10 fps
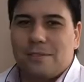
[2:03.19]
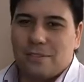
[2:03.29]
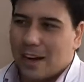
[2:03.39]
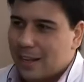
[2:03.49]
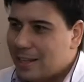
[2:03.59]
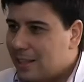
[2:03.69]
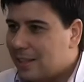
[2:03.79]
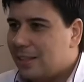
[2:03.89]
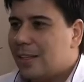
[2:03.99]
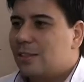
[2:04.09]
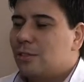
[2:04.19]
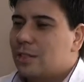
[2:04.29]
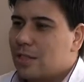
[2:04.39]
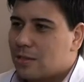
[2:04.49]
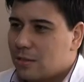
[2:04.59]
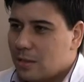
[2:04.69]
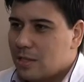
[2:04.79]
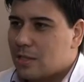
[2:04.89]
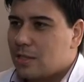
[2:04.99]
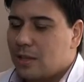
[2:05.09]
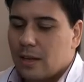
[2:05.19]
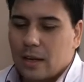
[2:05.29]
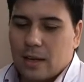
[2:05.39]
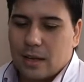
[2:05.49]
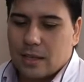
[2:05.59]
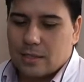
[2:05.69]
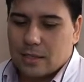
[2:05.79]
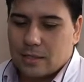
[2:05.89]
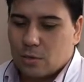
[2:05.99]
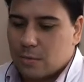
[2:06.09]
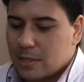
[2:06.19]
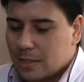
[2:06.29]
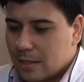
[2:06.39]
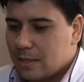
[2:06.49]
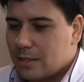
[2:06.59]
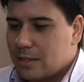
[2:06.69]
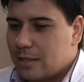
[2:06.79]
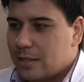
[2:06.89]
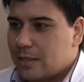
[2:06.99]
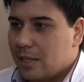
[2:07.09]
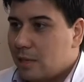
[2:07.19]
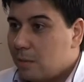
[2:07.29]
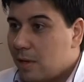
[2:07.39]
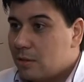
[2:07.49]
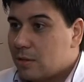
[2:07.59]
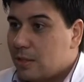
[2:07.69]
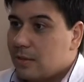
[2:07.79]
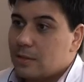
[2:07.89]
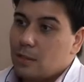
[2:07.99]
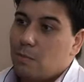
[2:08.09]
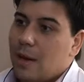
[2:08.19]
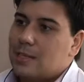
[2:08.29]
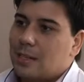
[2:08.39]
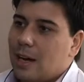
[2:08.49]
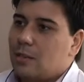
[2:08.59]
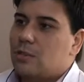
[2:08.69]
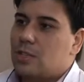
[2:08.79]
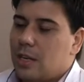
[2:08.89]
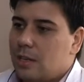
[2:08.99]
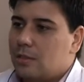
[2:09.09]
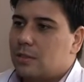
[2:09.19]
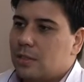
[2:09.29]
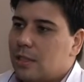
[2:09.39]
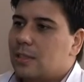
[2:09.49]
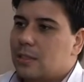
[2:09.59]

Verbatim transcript: farinha, todas essas coisas que, essas substâncias desses alimentos que são mais cariogênicos, né?